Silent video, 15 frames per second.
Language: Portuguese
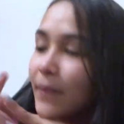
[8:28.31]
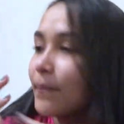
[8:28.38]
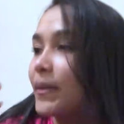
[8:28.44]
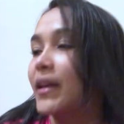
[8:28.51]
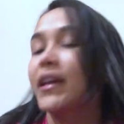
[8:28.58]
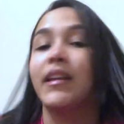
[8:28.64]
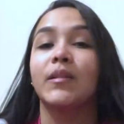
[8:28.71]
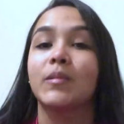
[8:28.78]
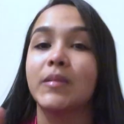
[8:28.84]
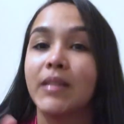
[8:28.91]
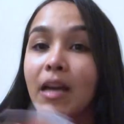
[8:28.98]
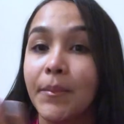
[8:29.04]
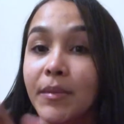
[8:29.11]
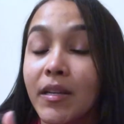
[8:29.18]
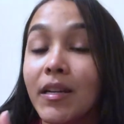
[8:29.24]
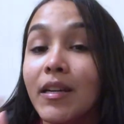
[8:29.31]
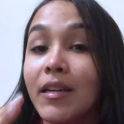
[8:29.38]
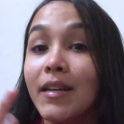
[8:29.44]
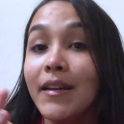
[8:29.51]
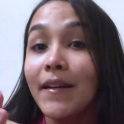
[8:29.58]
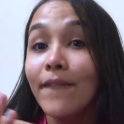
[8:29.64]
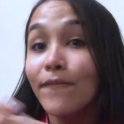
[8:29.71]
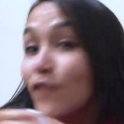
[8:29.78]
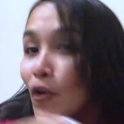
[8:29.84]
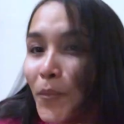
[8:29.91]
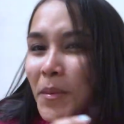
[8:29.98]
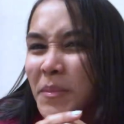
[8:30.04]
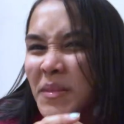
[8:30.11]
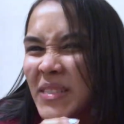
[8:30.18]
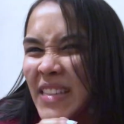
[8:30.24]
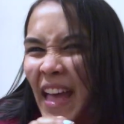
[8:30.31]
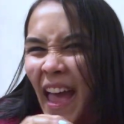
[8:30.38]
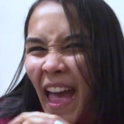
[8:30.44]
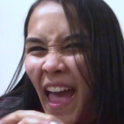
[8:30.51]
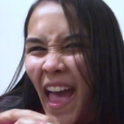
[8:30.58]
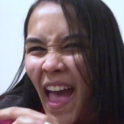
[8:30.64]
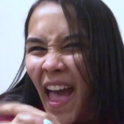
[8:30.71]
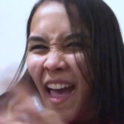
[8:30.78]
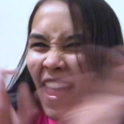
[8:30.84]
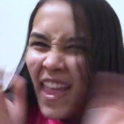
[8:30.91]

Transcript: Para quem não sabe, Vou me mudar!